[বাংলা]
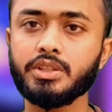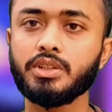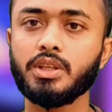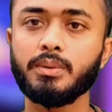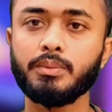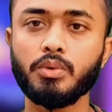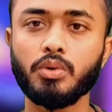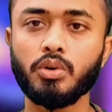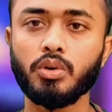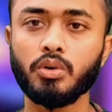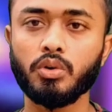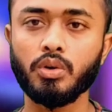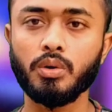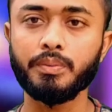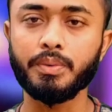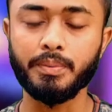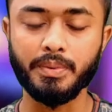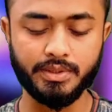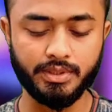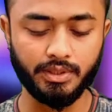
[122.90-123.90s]
সেই জন্য গুগল
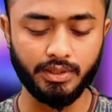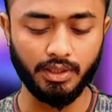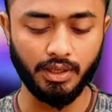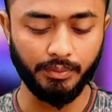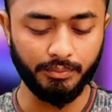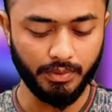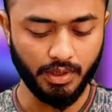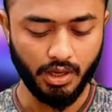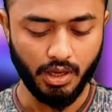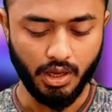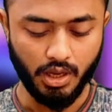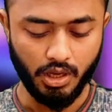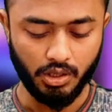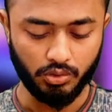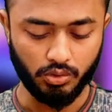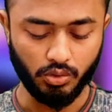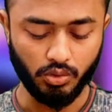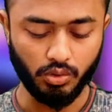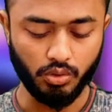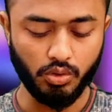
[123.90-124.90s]
ক্রোমটি বেছে নিলাম
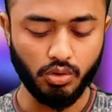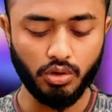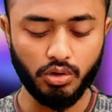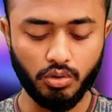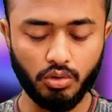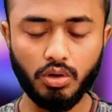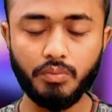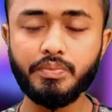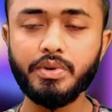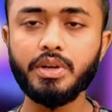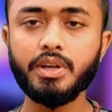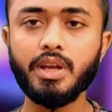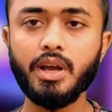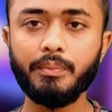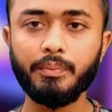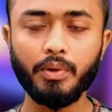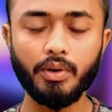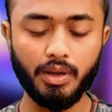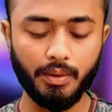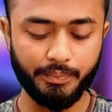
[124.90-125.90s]
তো গুগল ক্রোমটি
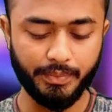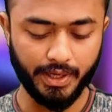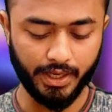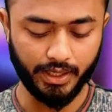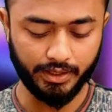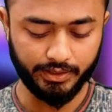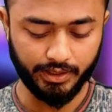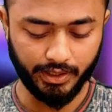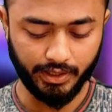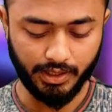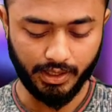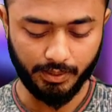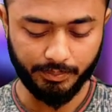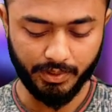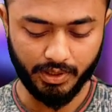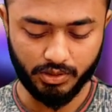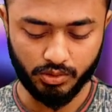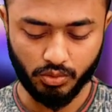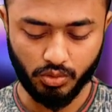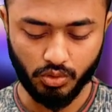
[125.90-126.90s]
নেওয়ার পর আপনি এখান থেকে
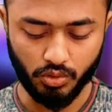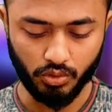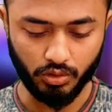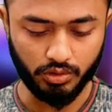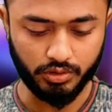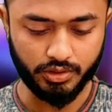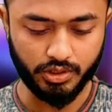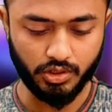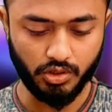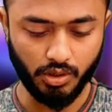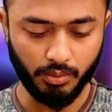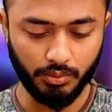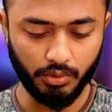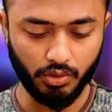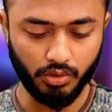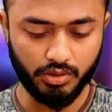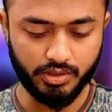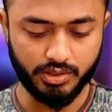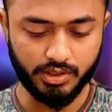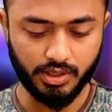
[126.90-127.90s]
লিখবেন গুগল জি
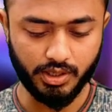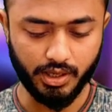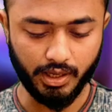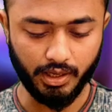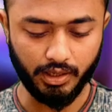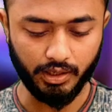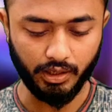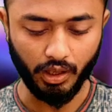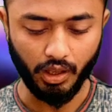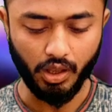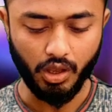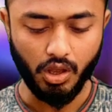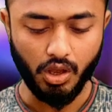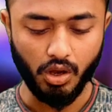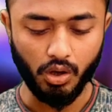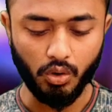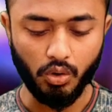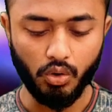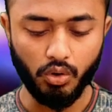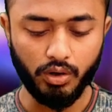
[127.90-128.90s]
ডবল ও জি এল ই
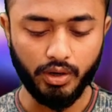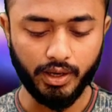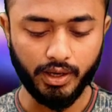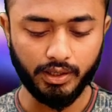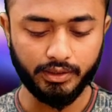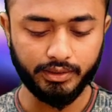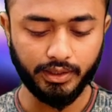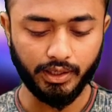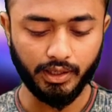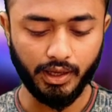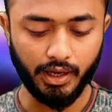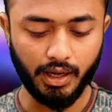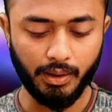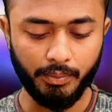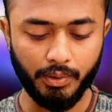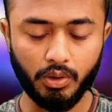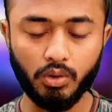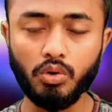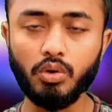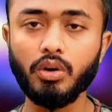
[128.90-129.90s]
গুগল এখান থেকে
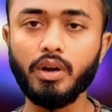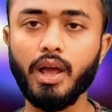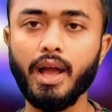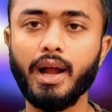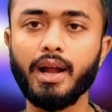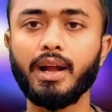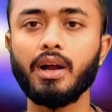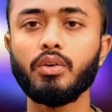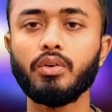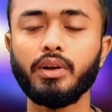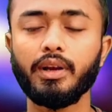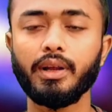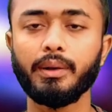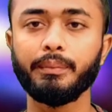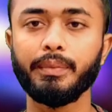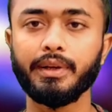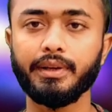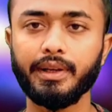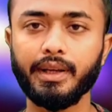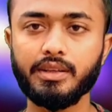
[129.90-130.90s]
লেখার পর গুগল অ্যাকাউন্ট
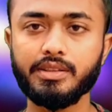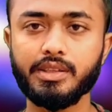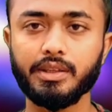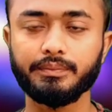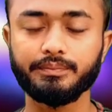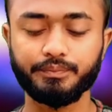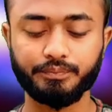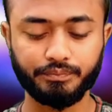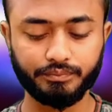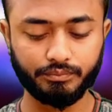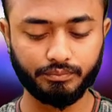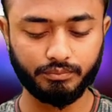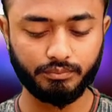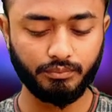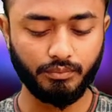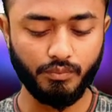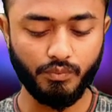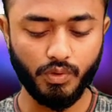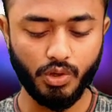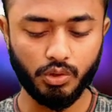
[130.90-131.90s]
লিখবেন ঠিক আছে
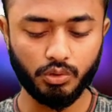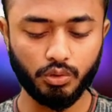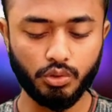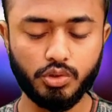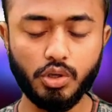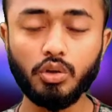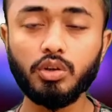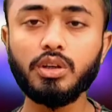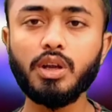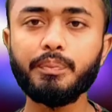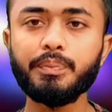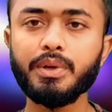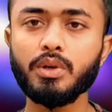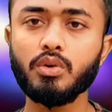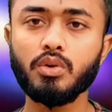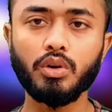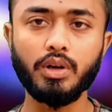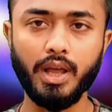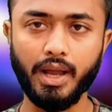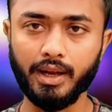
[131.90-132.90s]
তো যখন আপনি
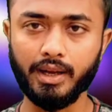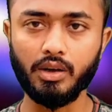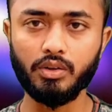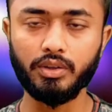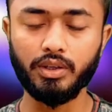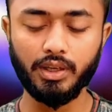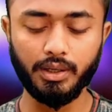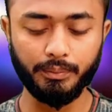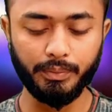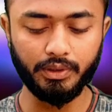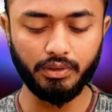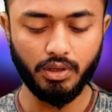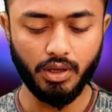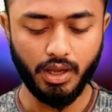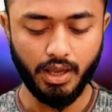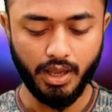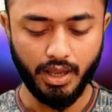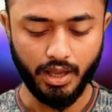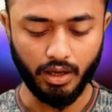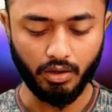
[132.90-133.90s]
গুগল অ্যাকাউন্ট লিখবেন
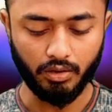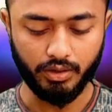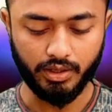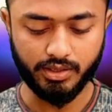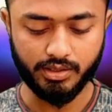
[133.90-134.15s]
এবং